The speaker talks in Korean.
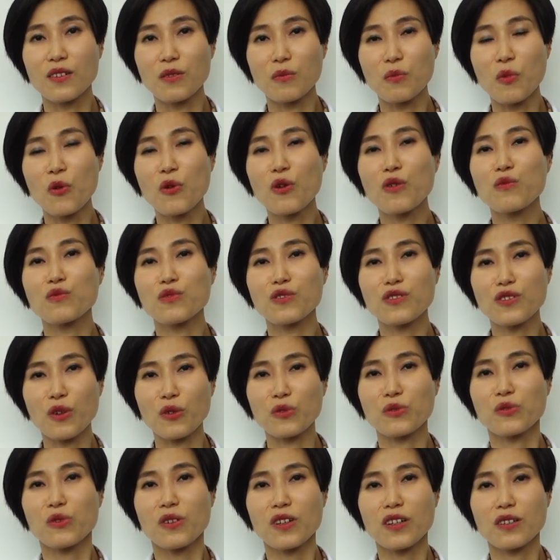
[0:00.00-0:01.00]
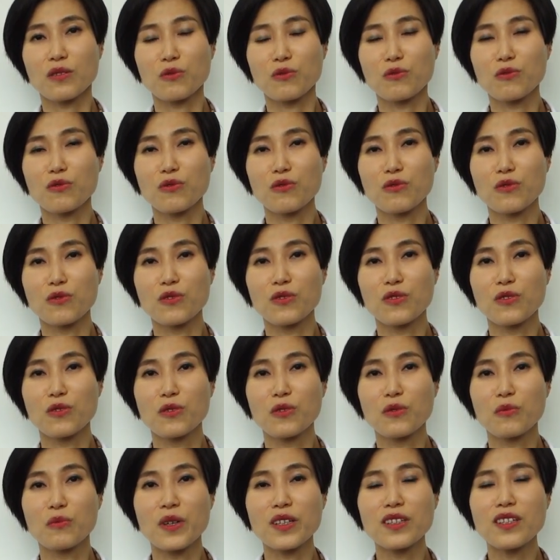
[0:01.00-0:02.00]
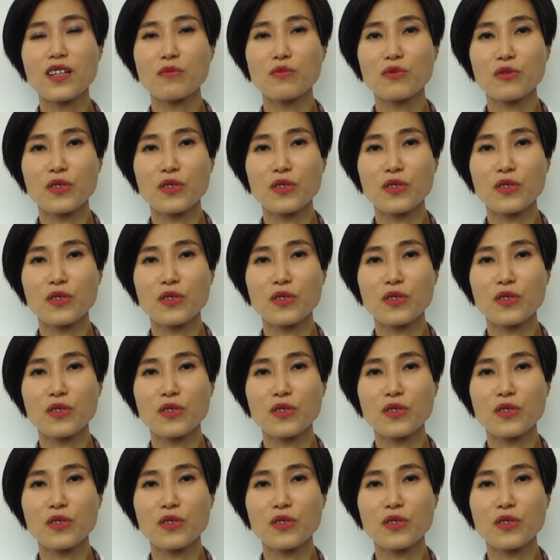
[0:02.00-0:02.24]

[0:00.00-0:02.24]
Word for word: 어, 보형물을 넣더라도 멘탈